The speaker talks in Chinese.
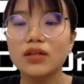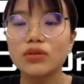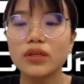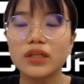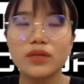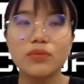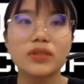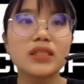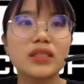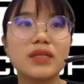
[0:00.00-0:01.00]
所以我
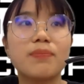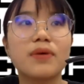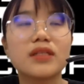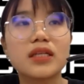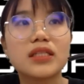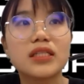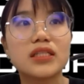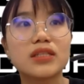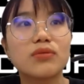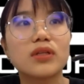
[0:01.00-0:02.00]
自己本身其
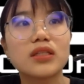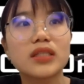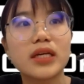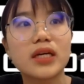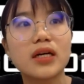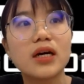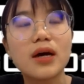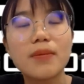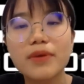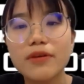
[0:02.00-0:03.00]
实我的这个
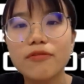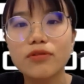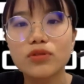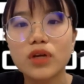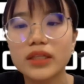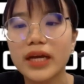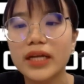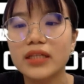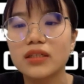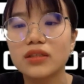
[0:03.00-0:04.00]
皮肤状
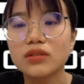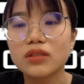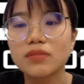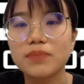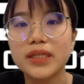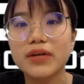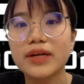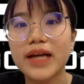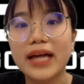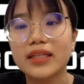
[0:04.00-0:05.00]
态呢，就是比较
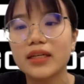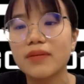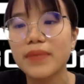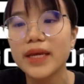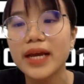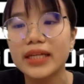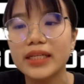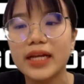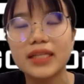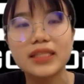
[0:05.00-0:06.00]
干和敏感的
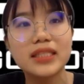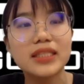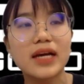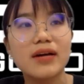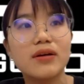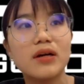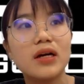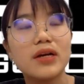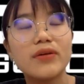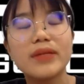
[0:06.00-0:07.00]
啦。经常
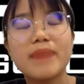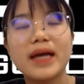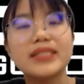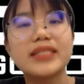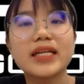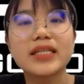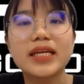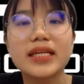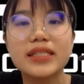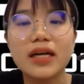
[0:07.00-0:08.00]
因为马来西亚的
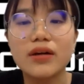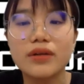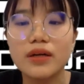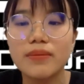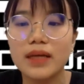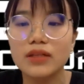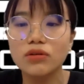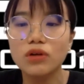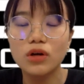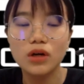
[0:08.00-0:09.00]
天气很热嘛，
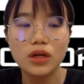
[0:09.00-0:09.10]
说